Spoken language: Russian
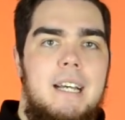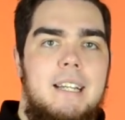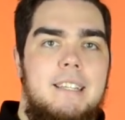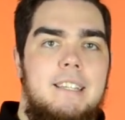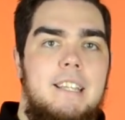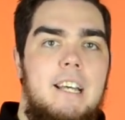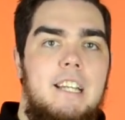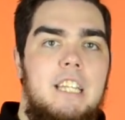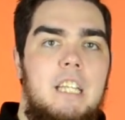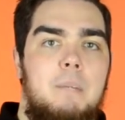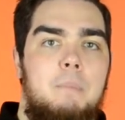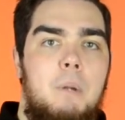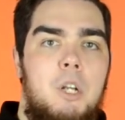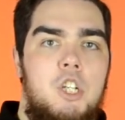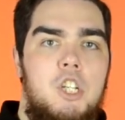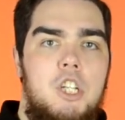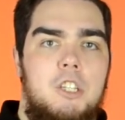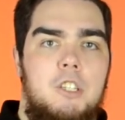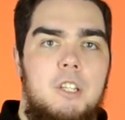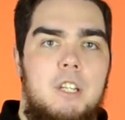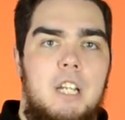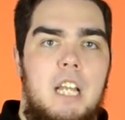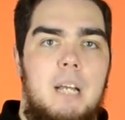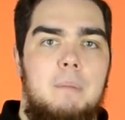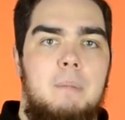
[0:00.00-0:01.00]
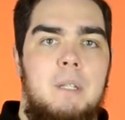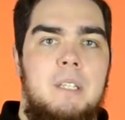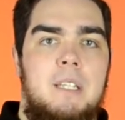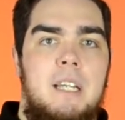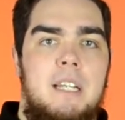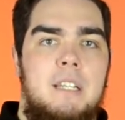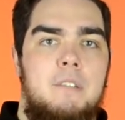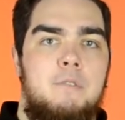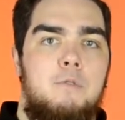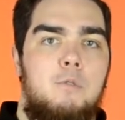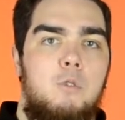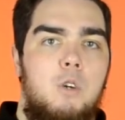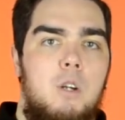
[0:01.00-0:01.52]
Данный прожектор
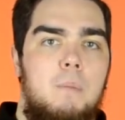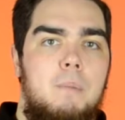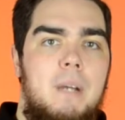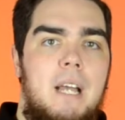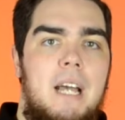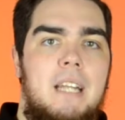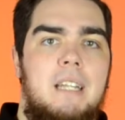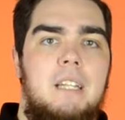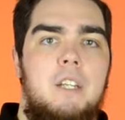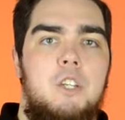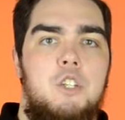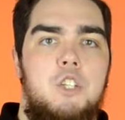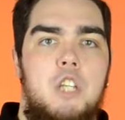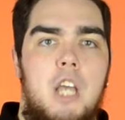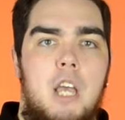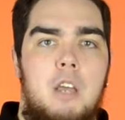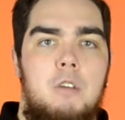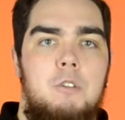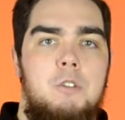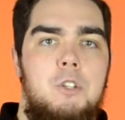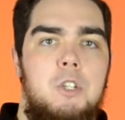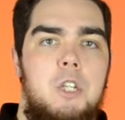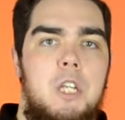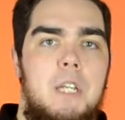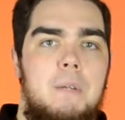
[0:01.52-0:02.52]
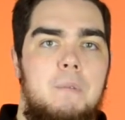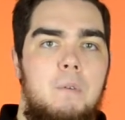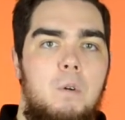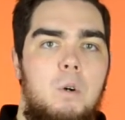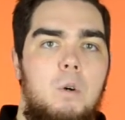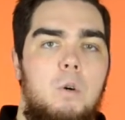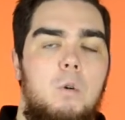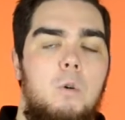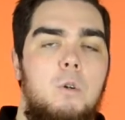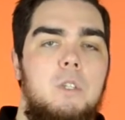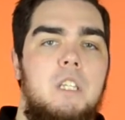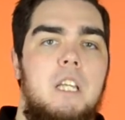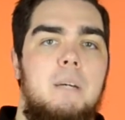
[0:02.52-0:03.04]
обладает формой, отличающей его
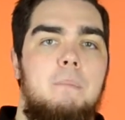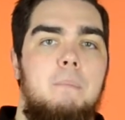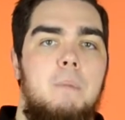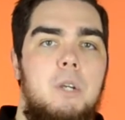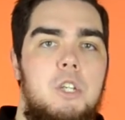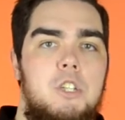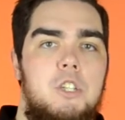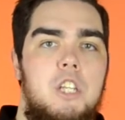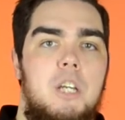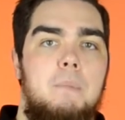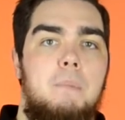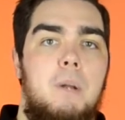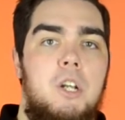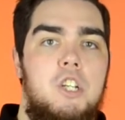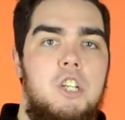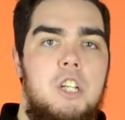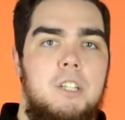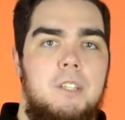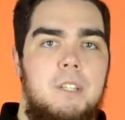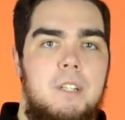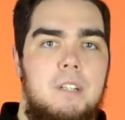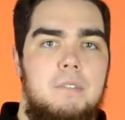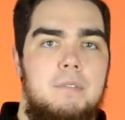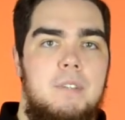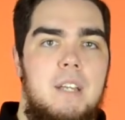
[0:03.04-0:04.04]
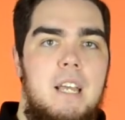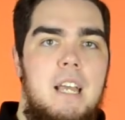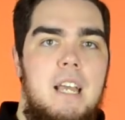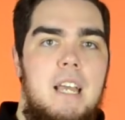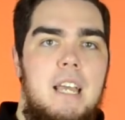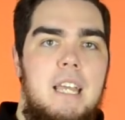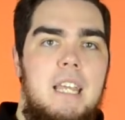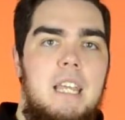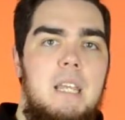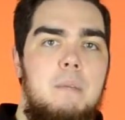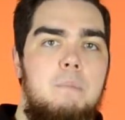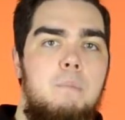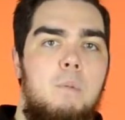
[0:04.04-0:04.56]
от обычных прожекторов
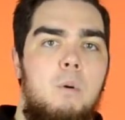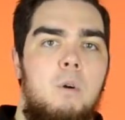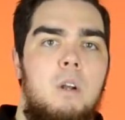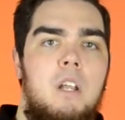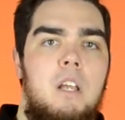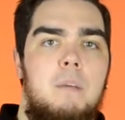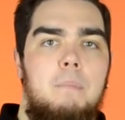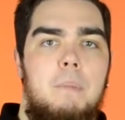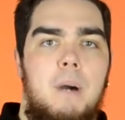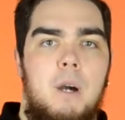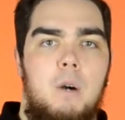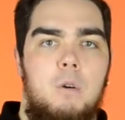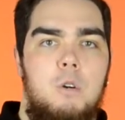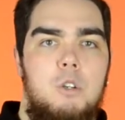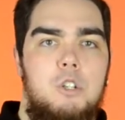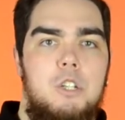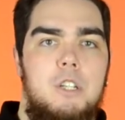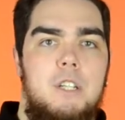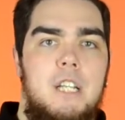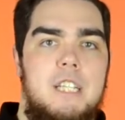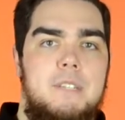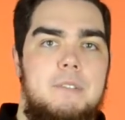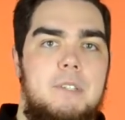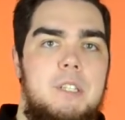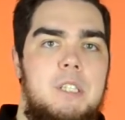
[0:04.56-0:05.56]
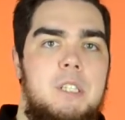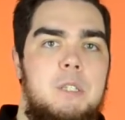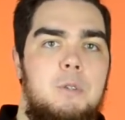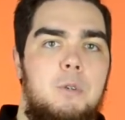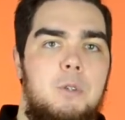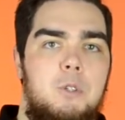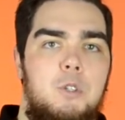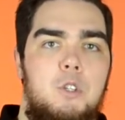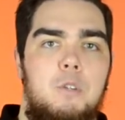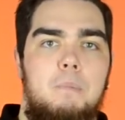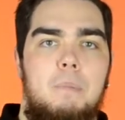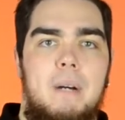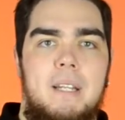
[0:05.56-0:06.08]
и более похож на
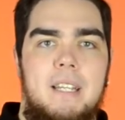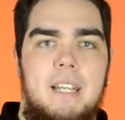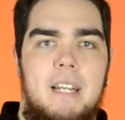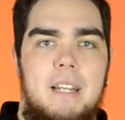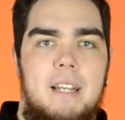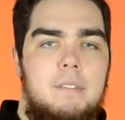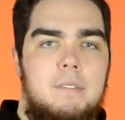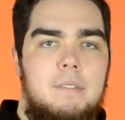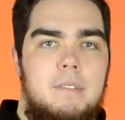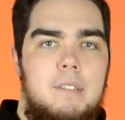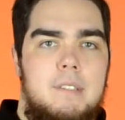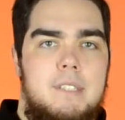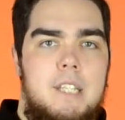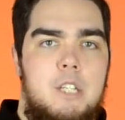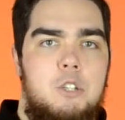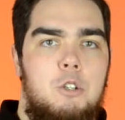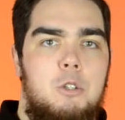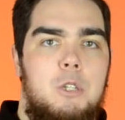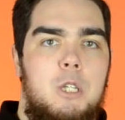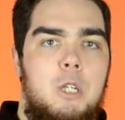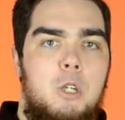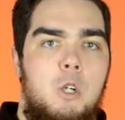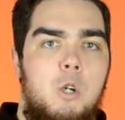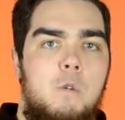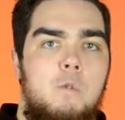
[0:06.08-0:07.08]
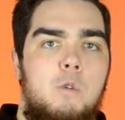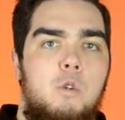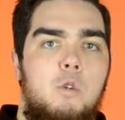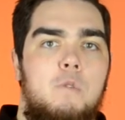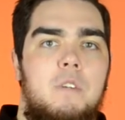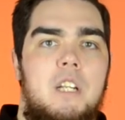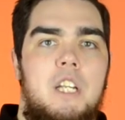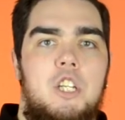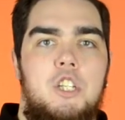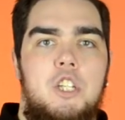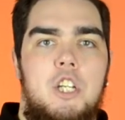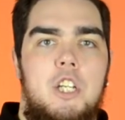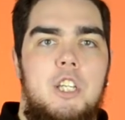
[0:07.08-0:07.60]
светодиодную панель. За счет такого
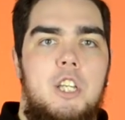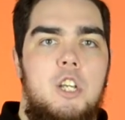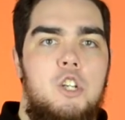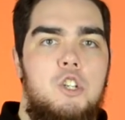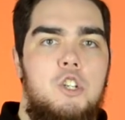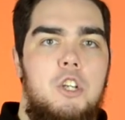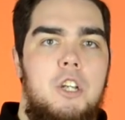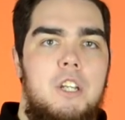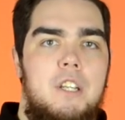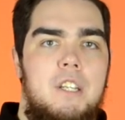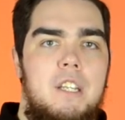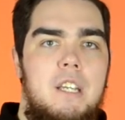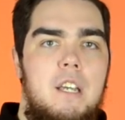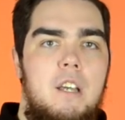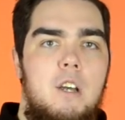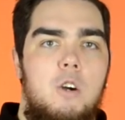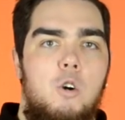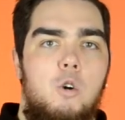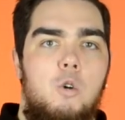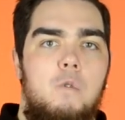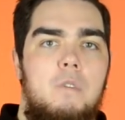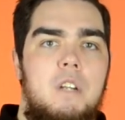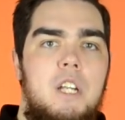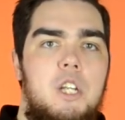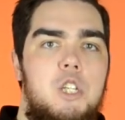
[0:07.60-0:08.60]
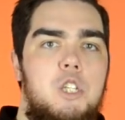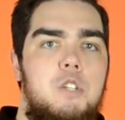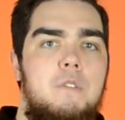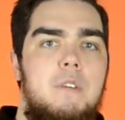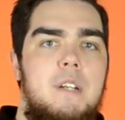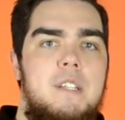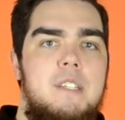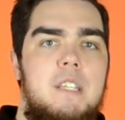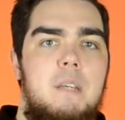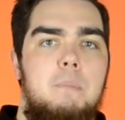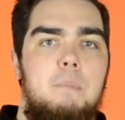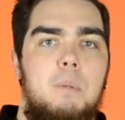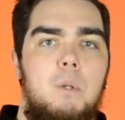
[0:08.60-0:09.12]
увеличения ширины
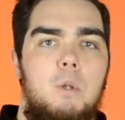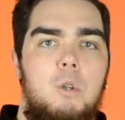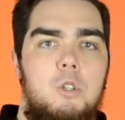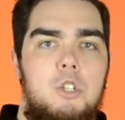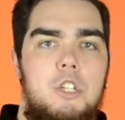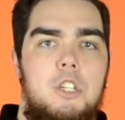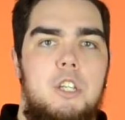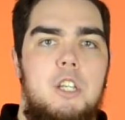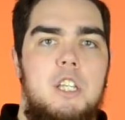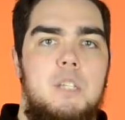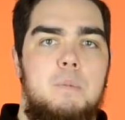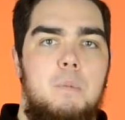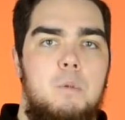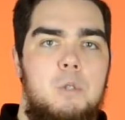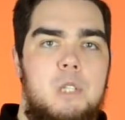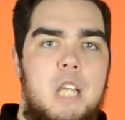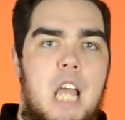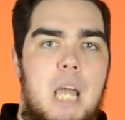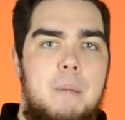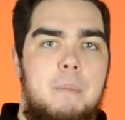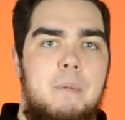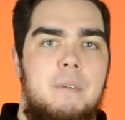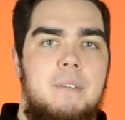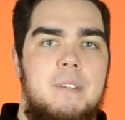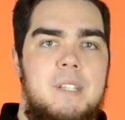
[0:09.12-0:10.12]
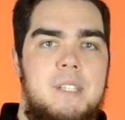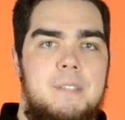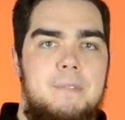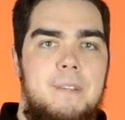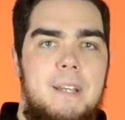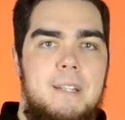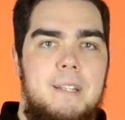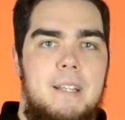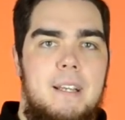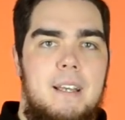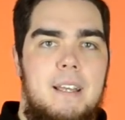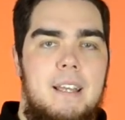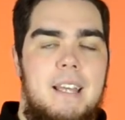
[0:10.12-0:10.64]
увеличивается и площадь испускаемого
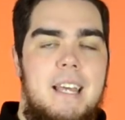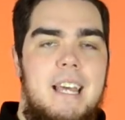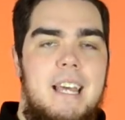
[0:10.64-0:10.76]
света.